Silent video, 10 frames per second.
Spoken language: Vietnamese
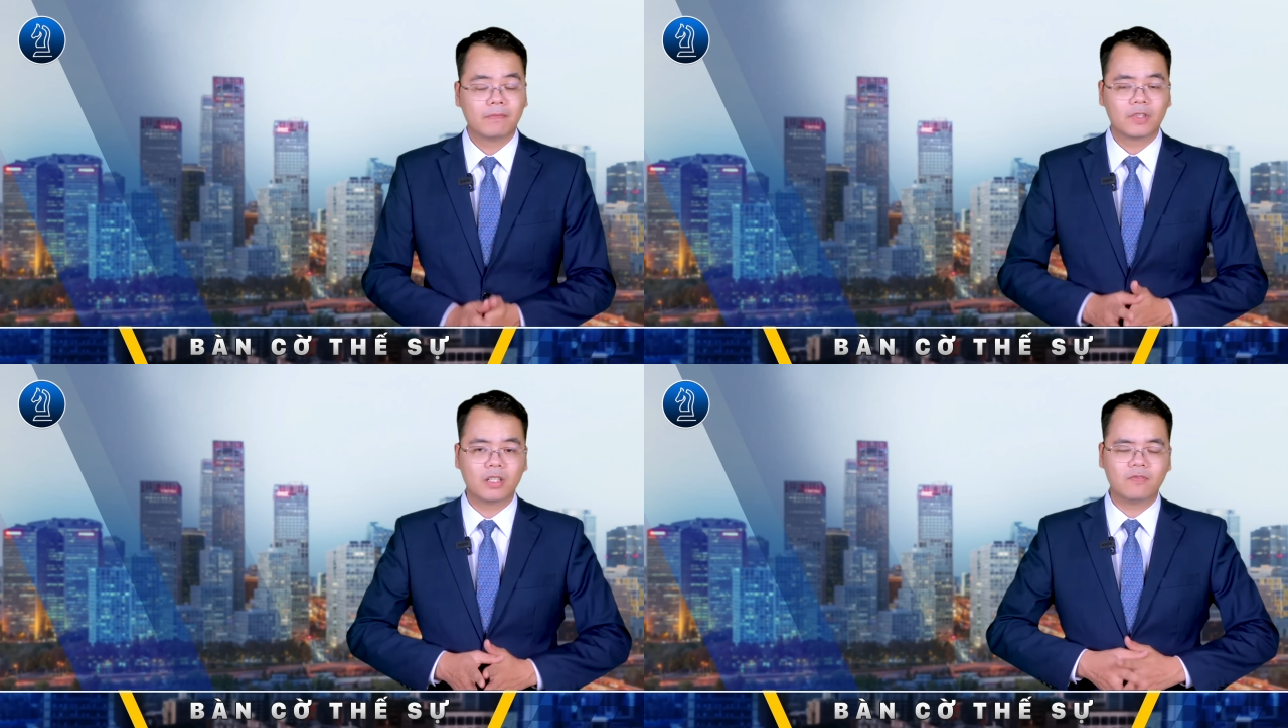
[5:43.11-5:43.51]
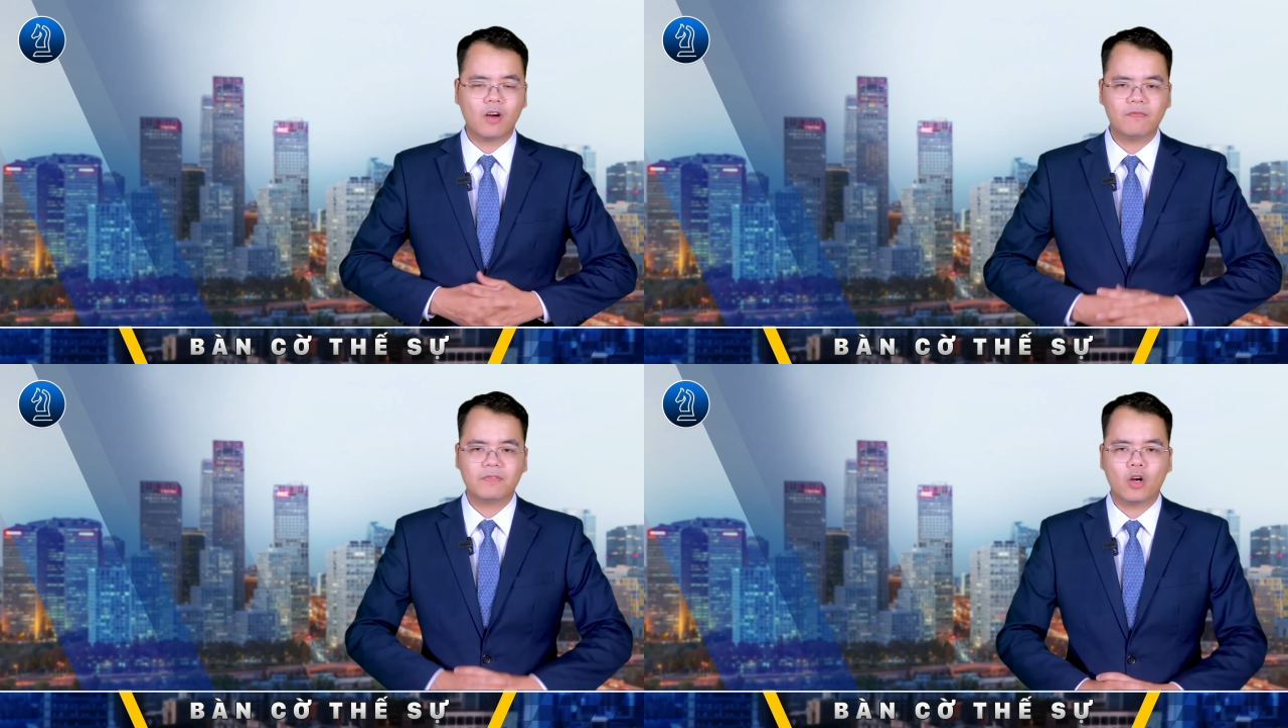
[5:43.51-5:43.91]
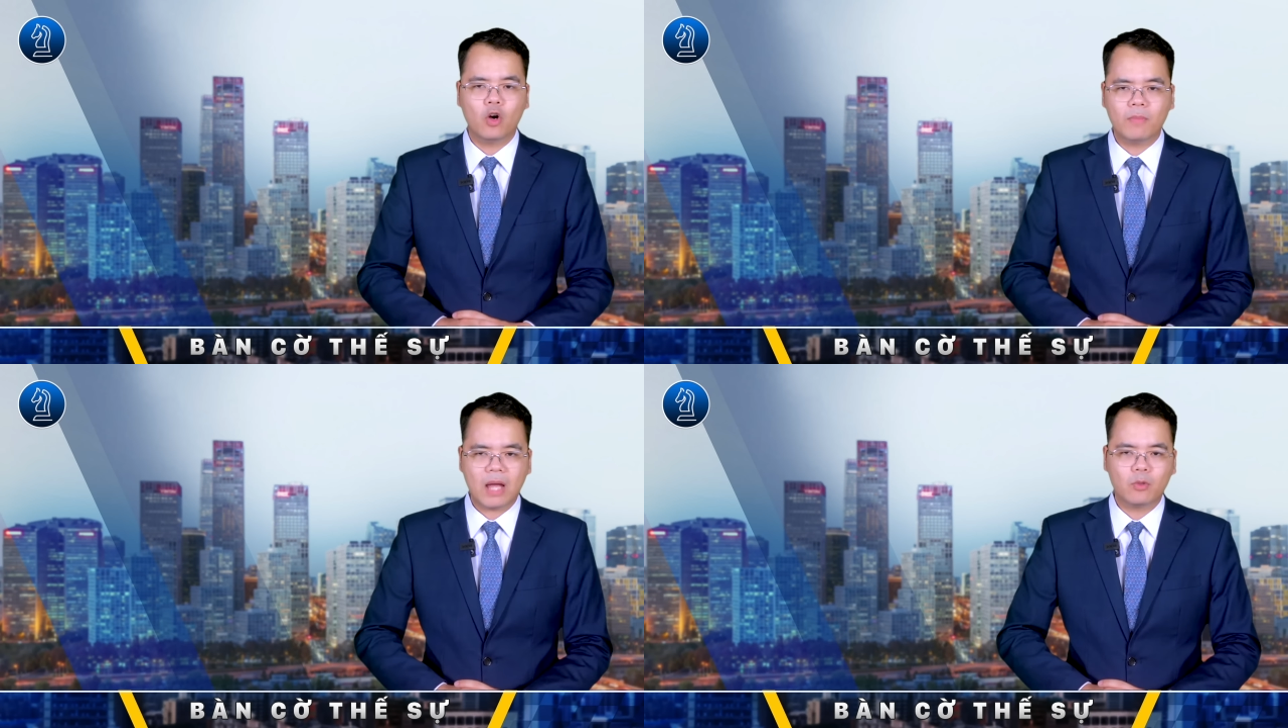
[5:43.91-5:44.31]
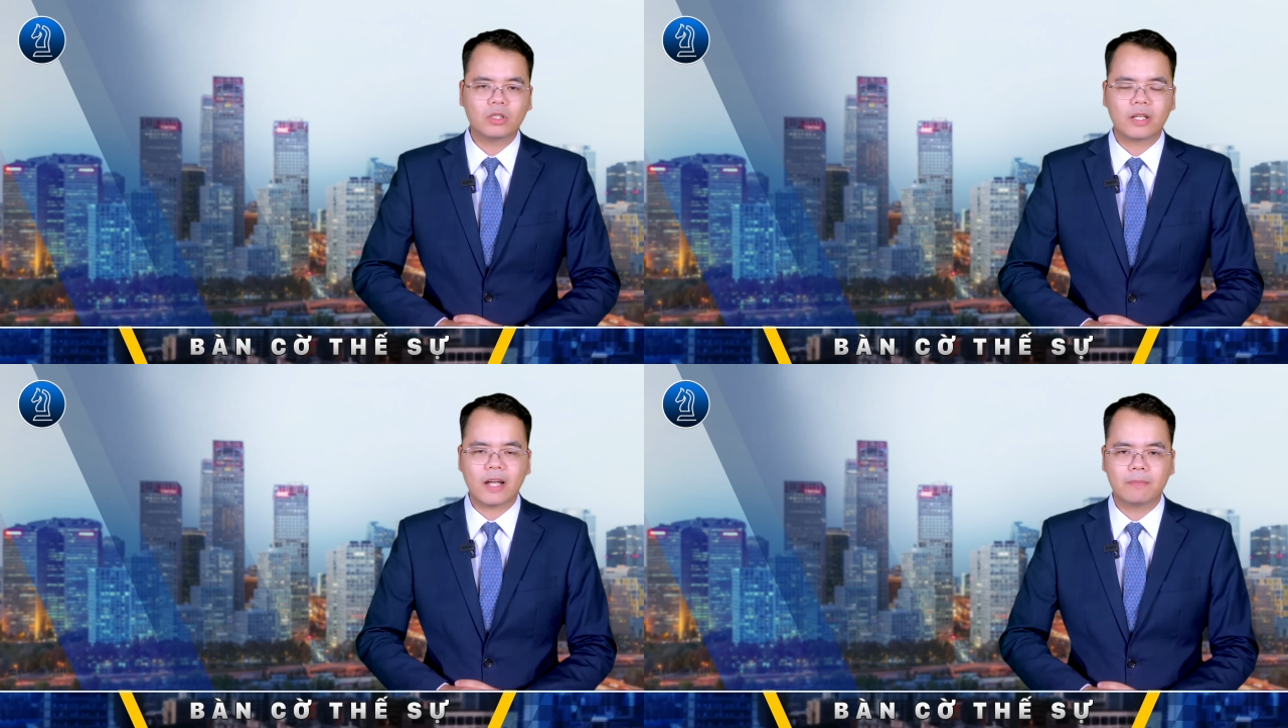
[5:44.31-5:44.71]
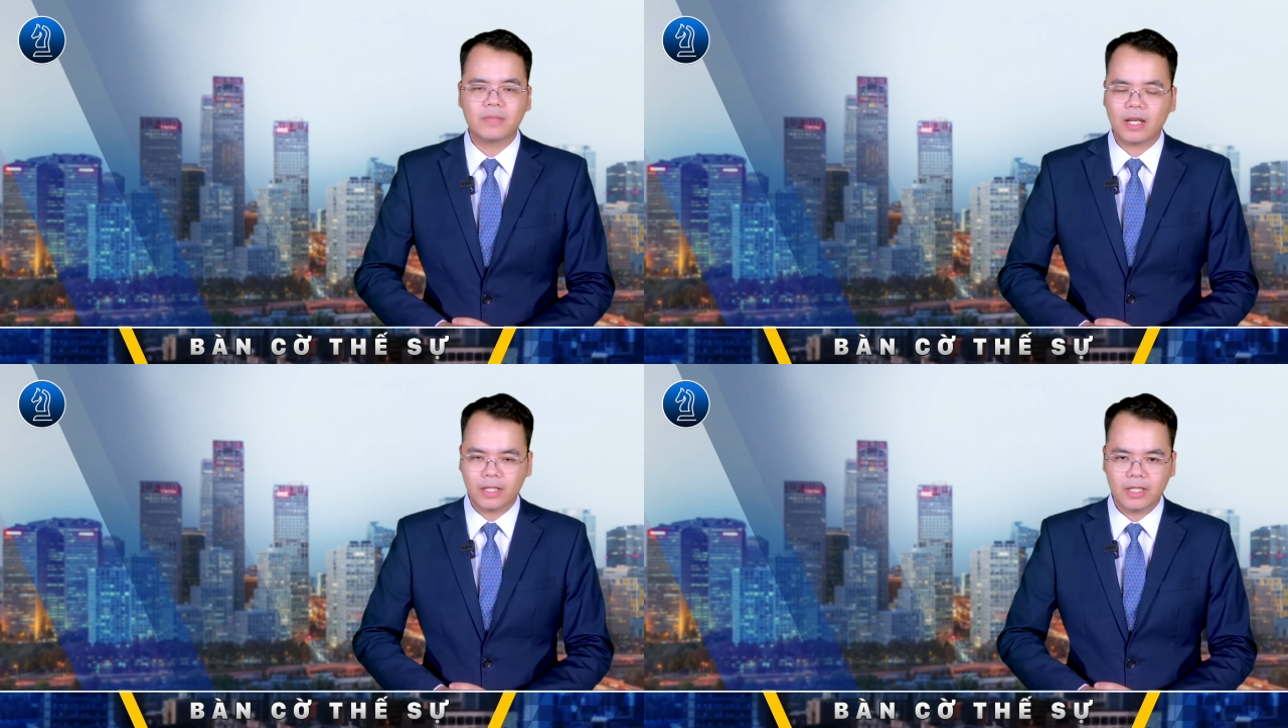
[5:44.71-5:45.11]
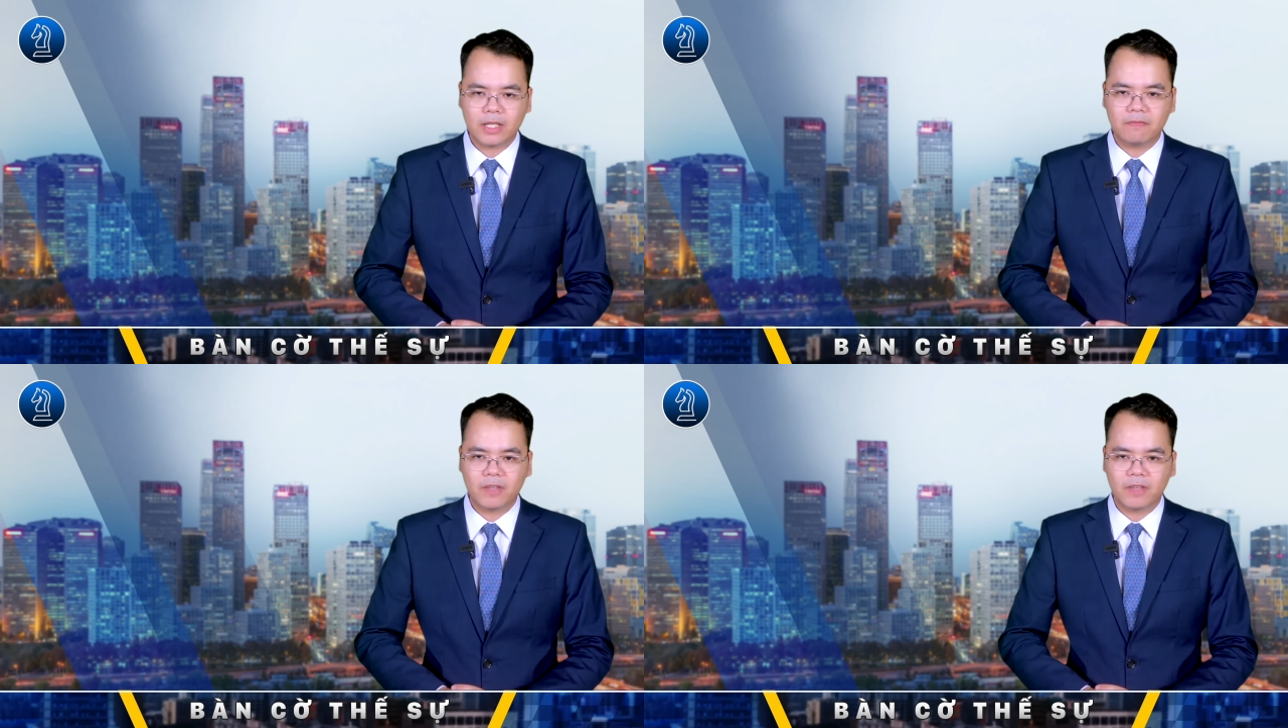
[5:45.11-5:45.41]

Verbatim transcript: Tờ Forbes vào hôm 21 tháng 5 đã ghi nhận